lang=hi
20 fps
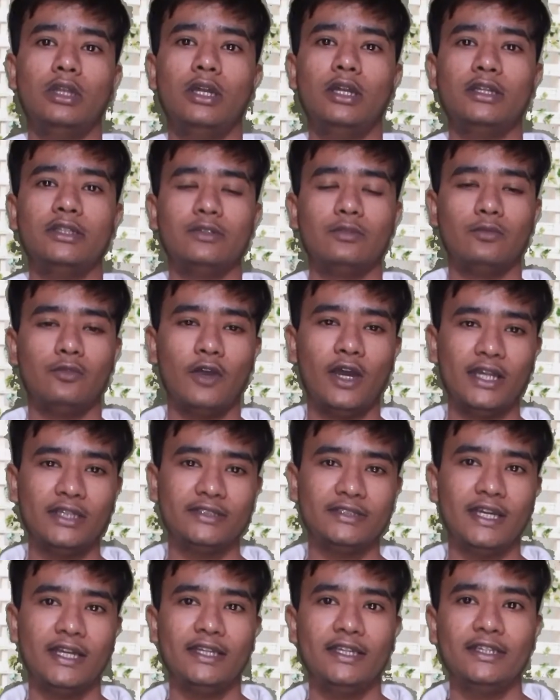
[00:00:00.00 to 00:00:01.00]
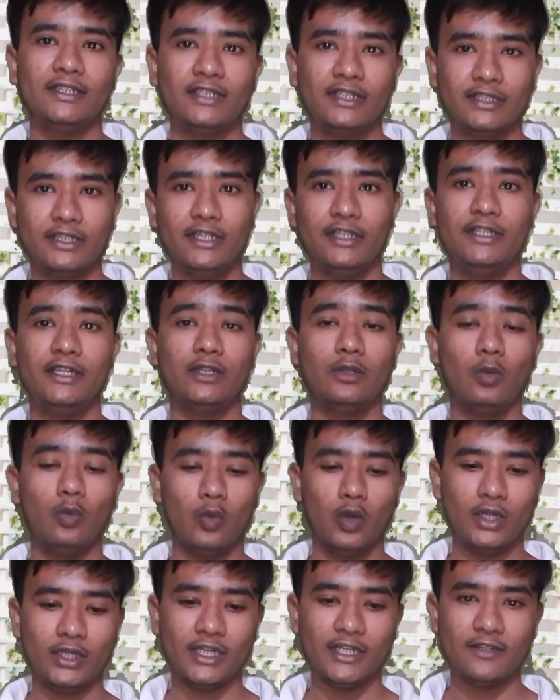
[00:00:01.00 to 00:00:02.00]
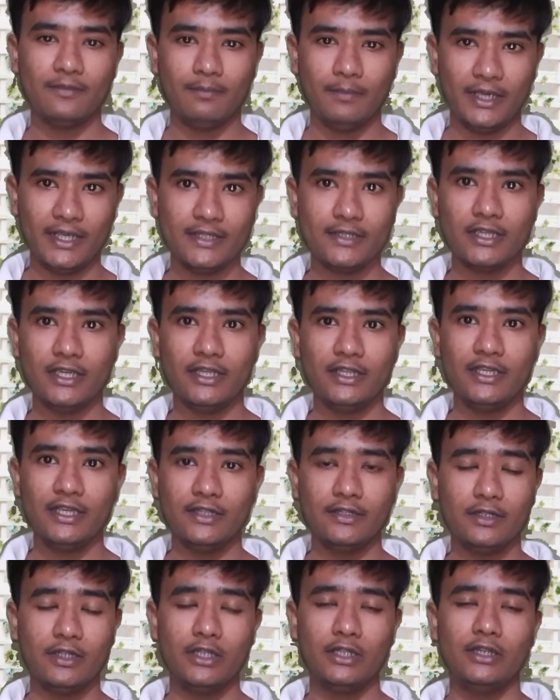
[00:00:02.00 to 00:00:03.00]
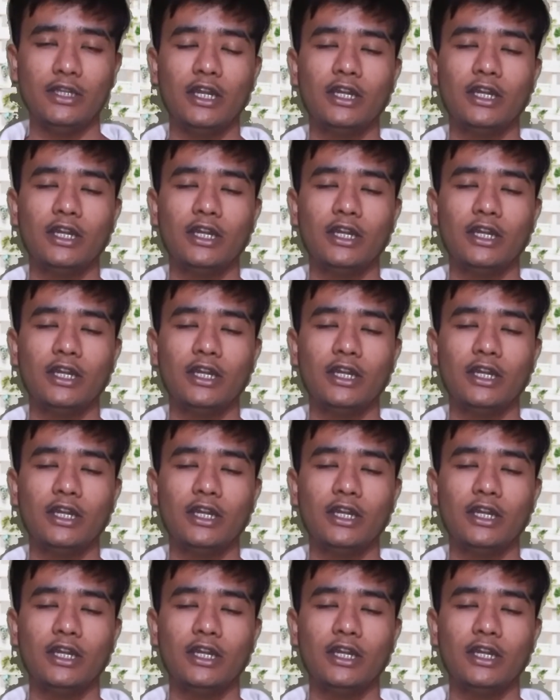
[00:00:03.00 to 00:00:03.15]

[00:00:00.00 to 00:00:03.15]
तरह फास्ट चार्जिंग से कीजिए तो वोल्टेज मैच कीजिए